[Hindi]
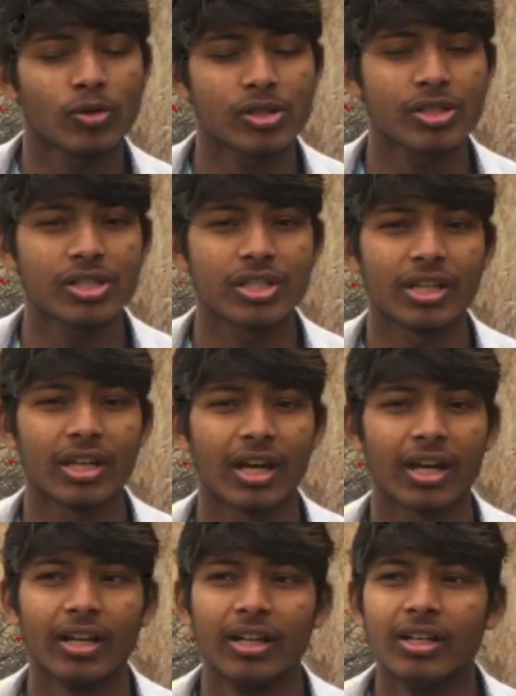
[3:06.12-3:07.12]
बहुत सी चीज़ें हैं
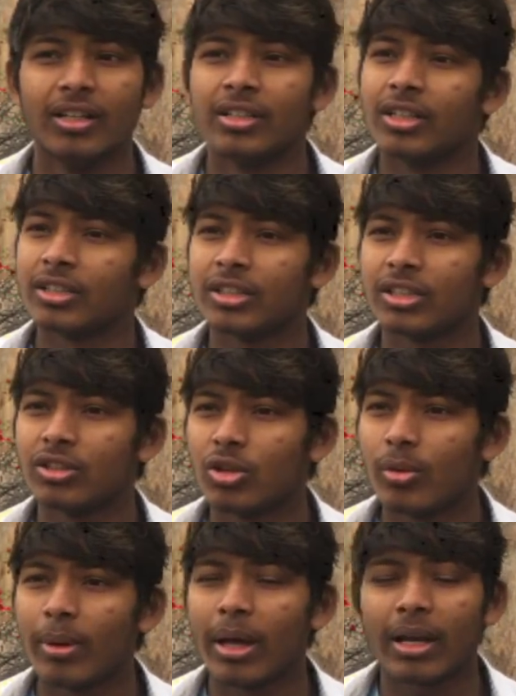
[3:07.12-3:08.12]
यार इतने
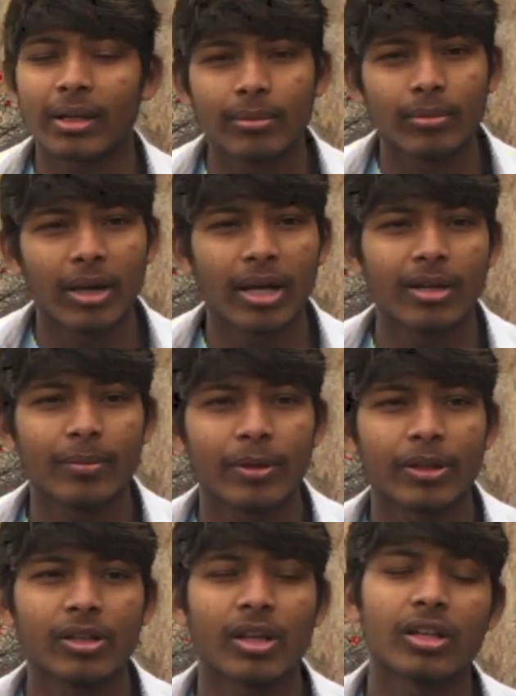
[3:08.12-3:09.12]
दिनों में यार कभी बीमार नहीं
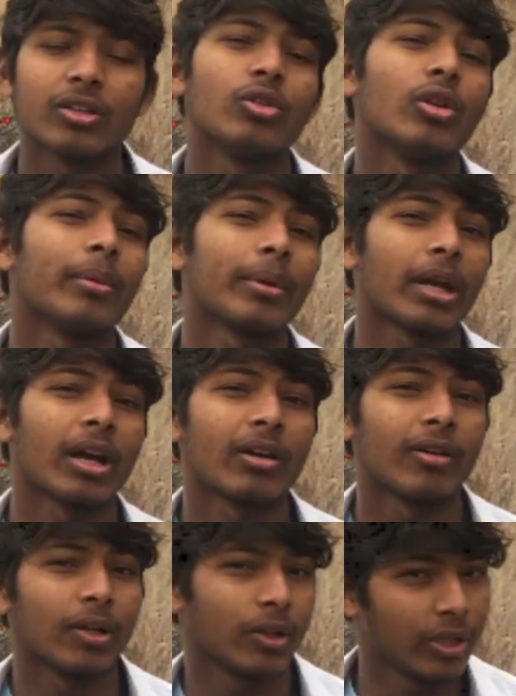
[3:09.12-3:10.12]
पड़ता था यार इतने दिनों में क्या
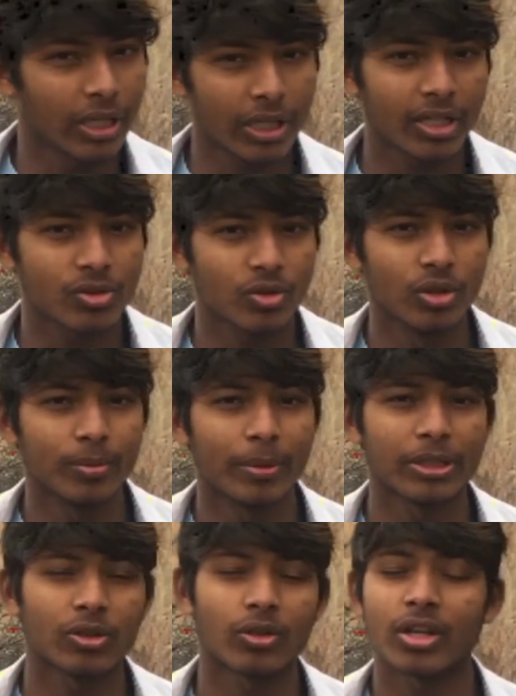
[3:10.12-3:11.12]
घर वालों की डांट नहीं सुननी
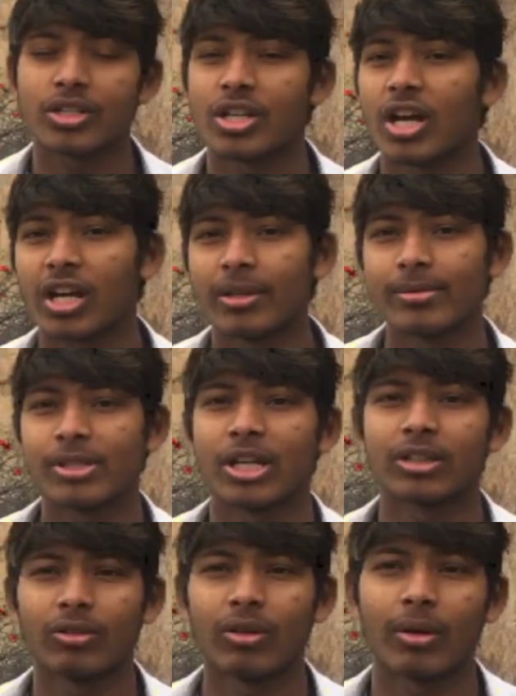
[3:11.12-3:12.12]
पड़ती और यार जहाँ कहीं भी
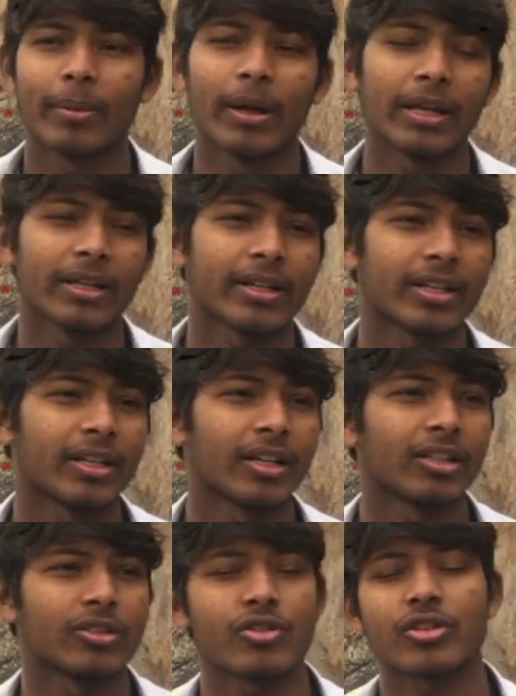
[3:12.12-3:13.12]
जाता हूँ यार बाइक लेकर
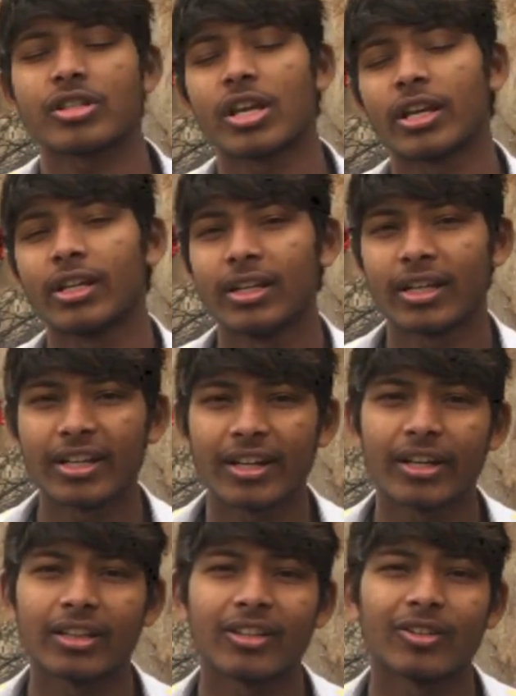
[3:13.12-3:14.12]
निकलता हूँ चाहे साइकिल लेकर
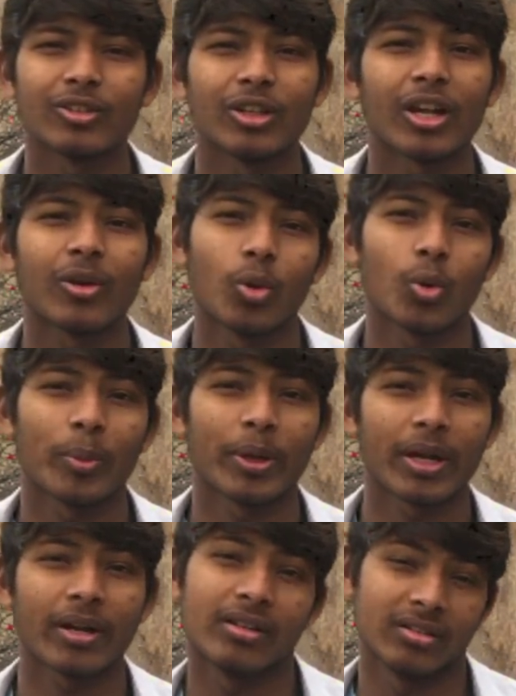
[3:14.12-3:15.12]
निकलता हूँ तो यार रोड पर
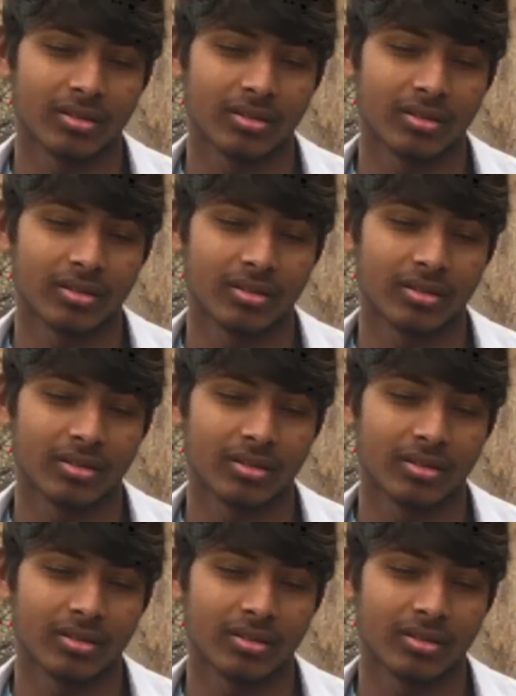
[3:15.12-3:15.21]
यार